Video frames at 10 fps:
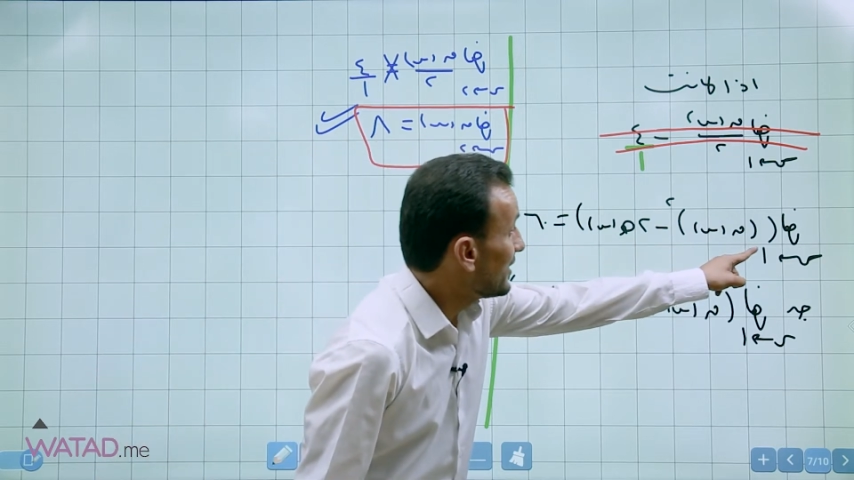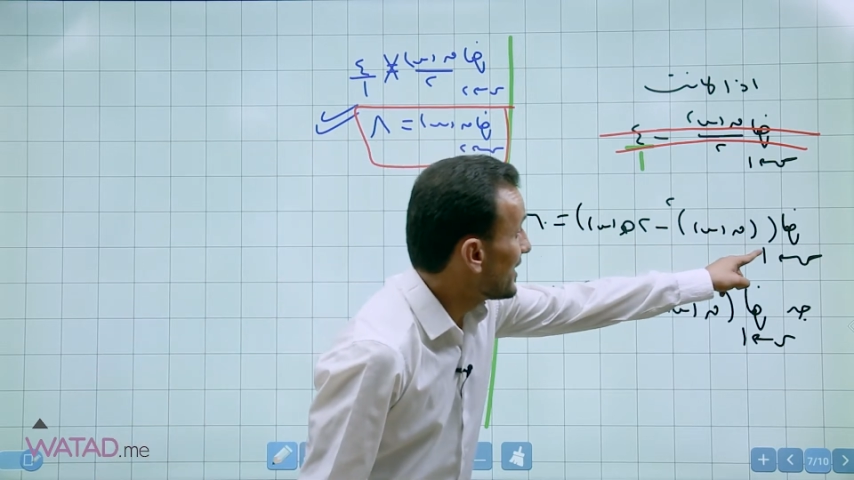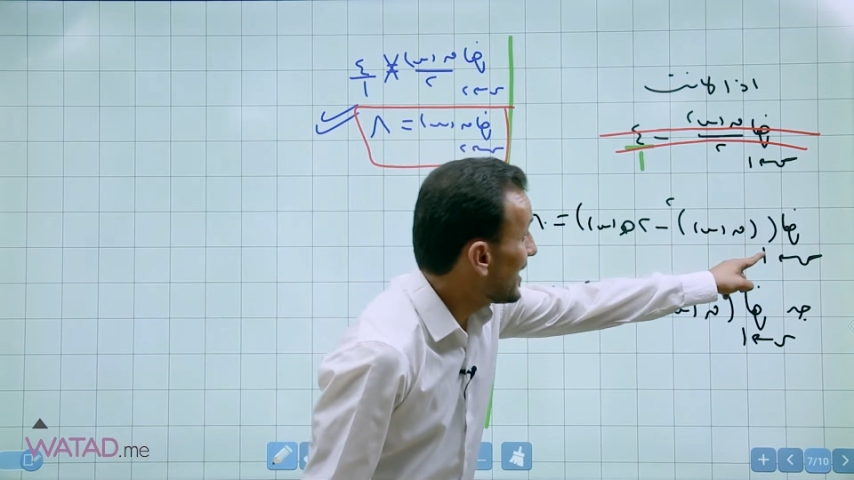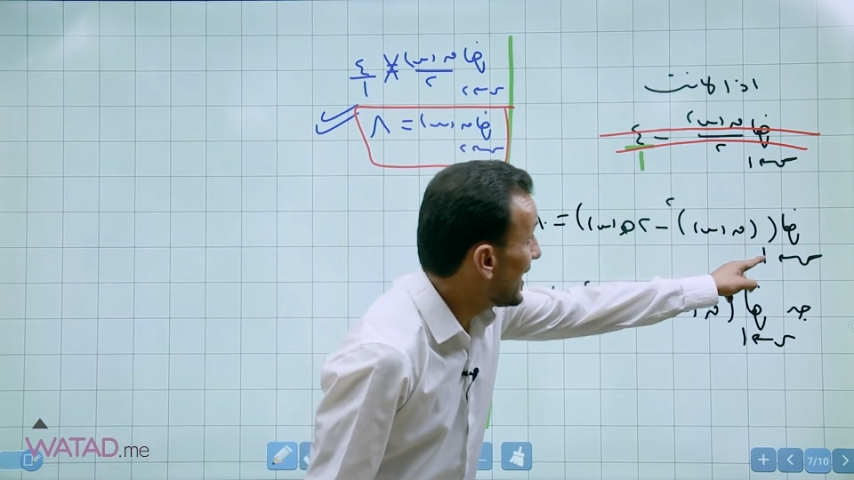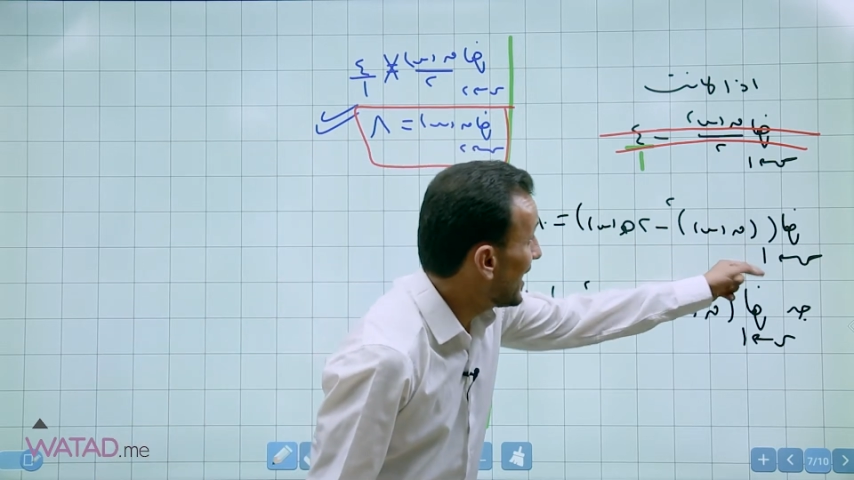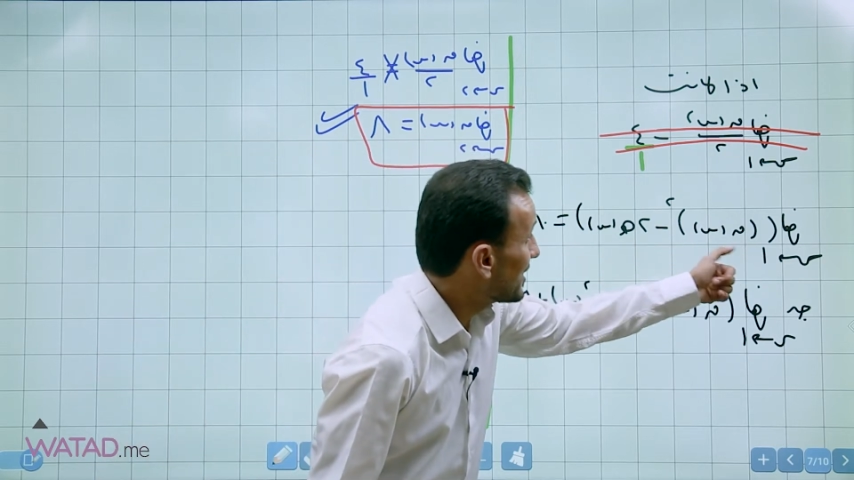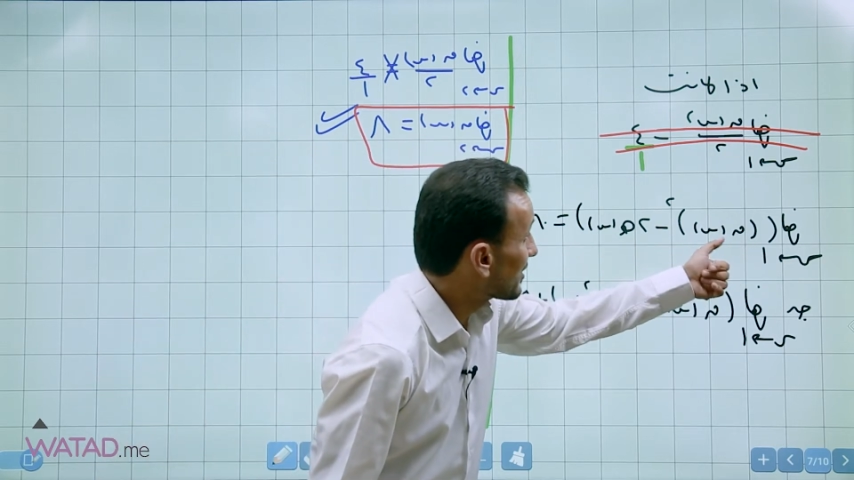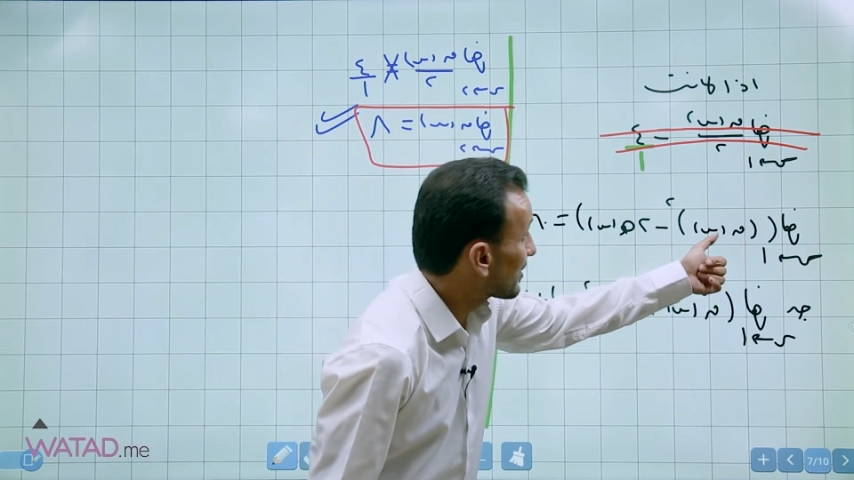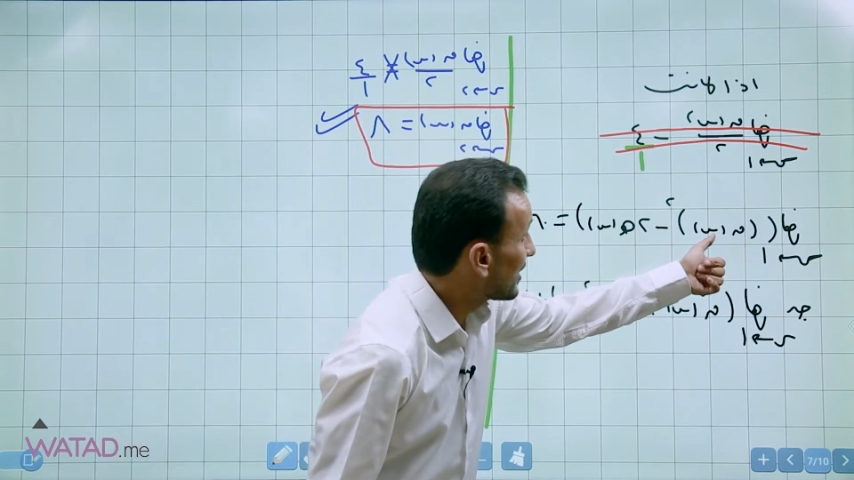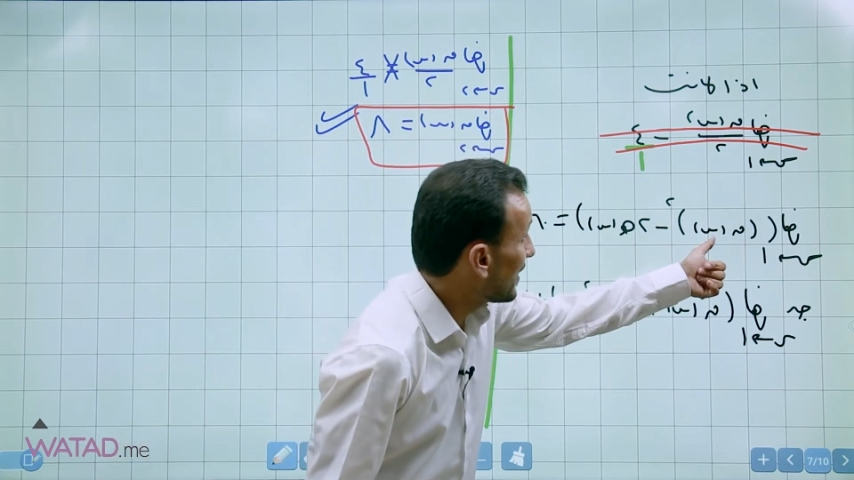
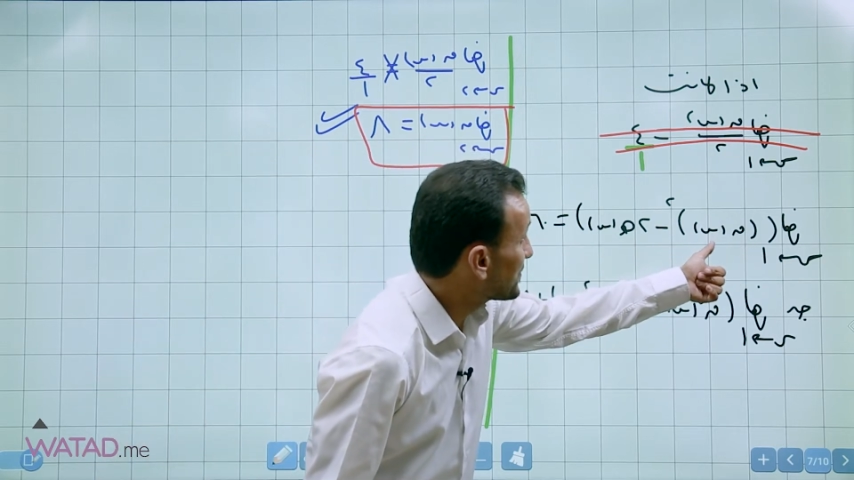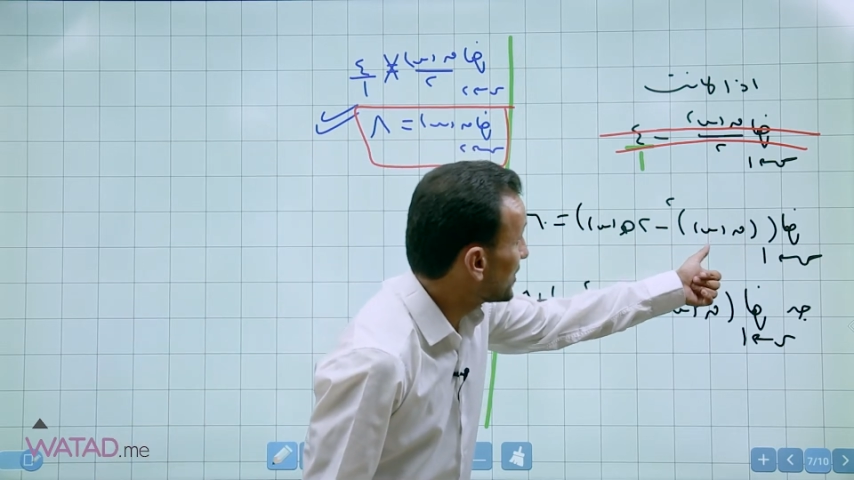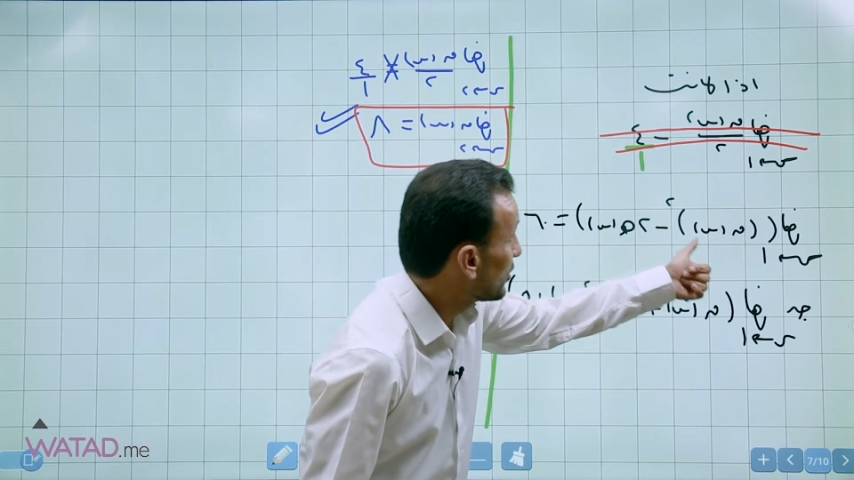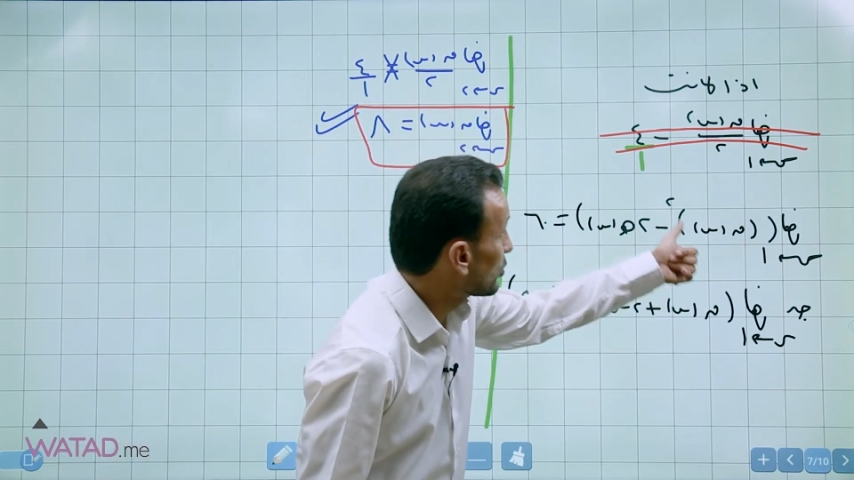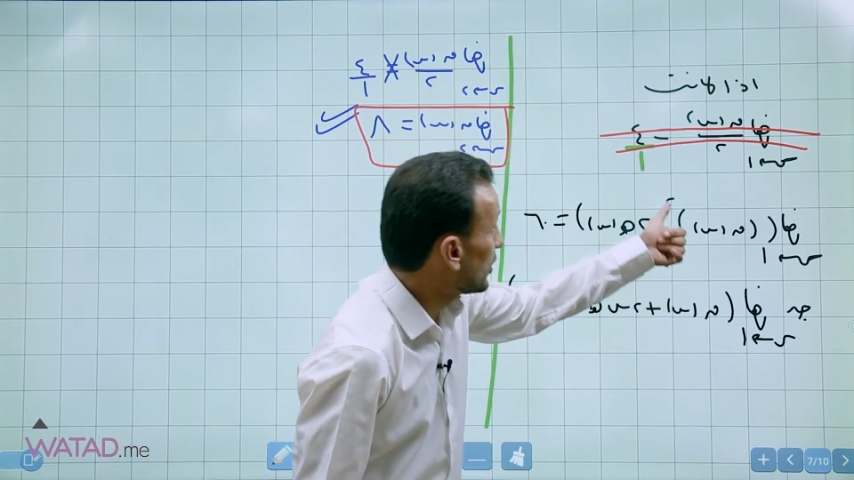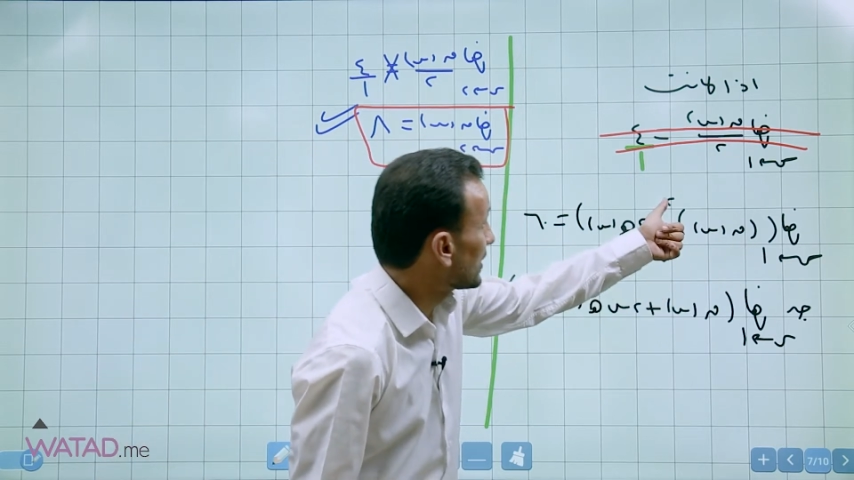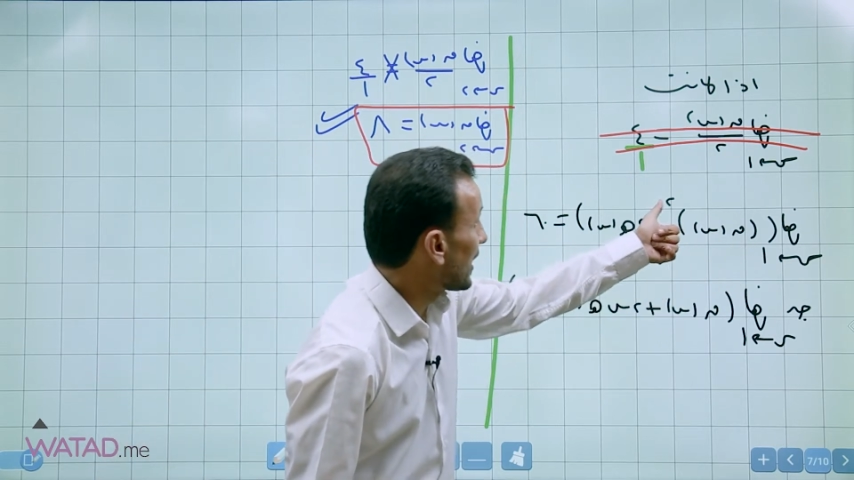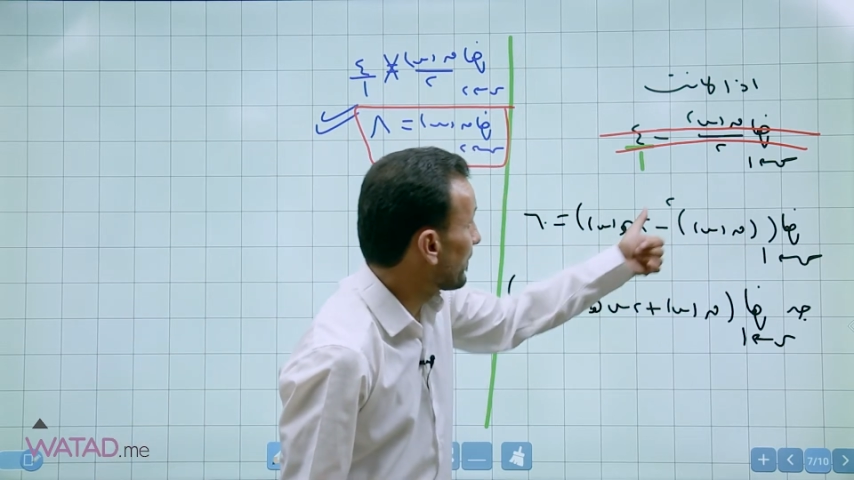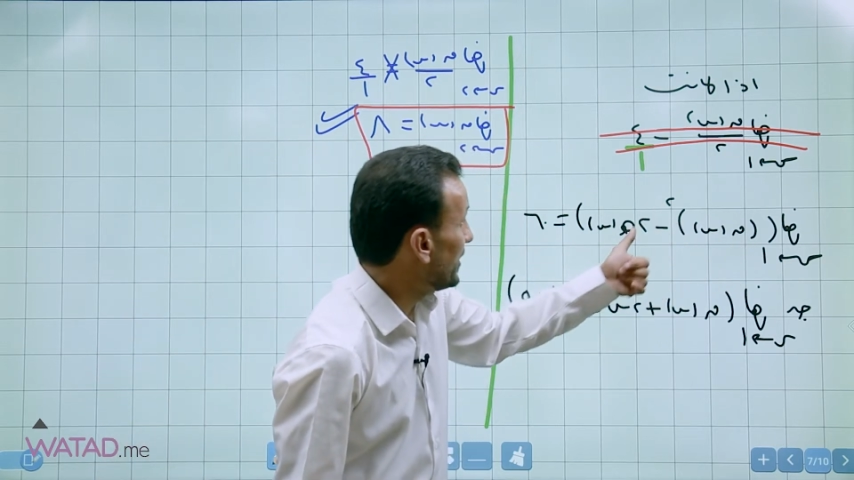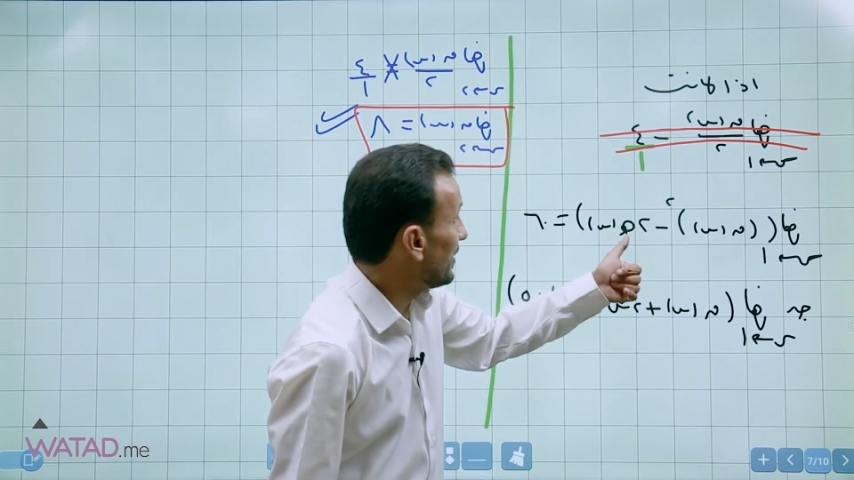نهاية قاف سين لكل
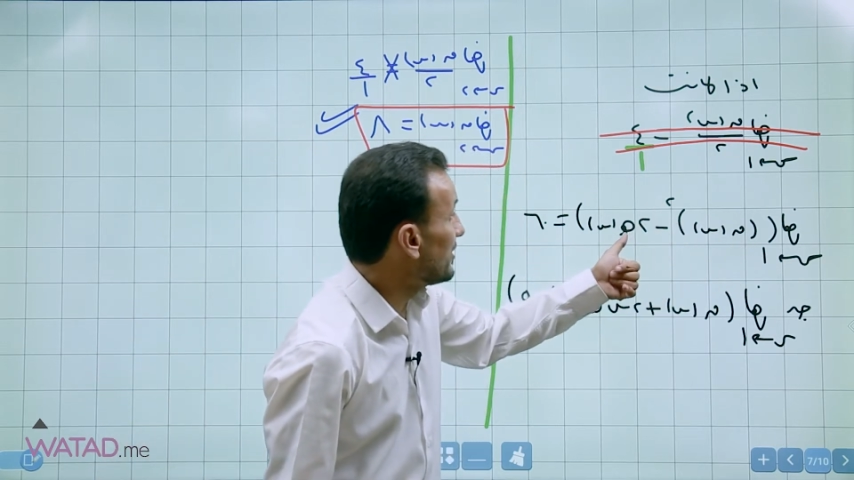تربيع